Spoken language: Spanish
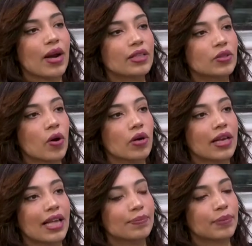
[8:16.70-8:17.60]
cuáles
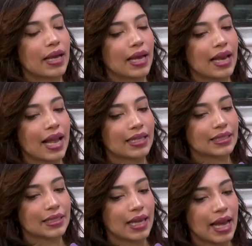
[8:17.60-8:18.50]
son las eh,
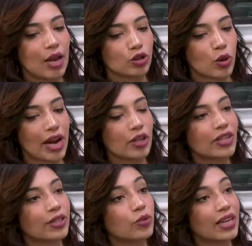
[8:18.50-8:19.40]
los horarios
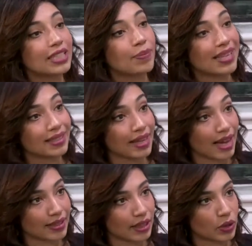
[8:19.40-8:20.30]
que tú tienes más
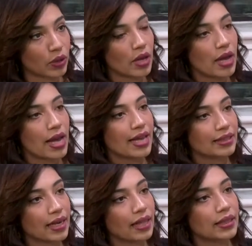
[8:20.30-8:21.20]
tránsito.
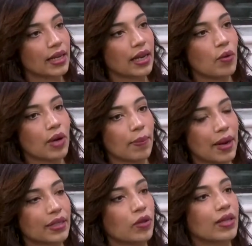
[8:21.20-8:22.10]
Instagram tiene una
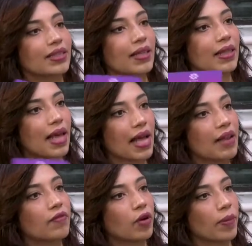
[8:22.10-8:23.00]
parte donde te da la
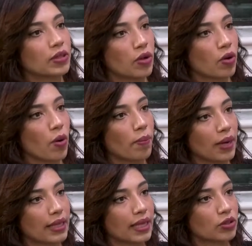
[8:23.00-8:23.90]
información
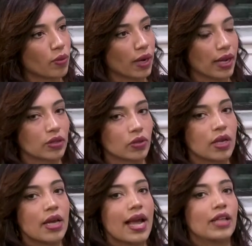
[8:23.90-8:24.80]
completa sobre eso.
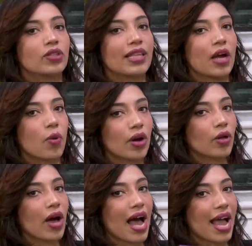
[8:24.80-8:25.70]
Entonces, de
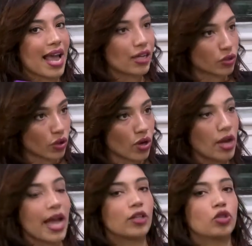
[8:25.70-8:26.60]
acuerdo a eso,
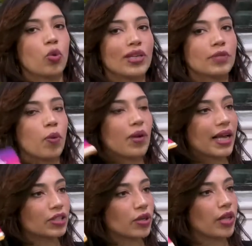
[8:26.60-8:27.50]
entonces tú haces
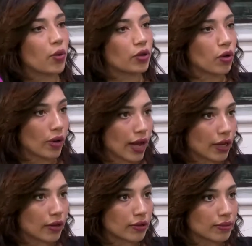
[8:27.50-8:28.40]
publicaciones de acuerdo al
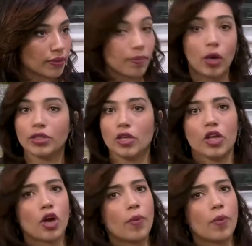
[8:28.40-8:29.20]
horario. Pero señor, yo no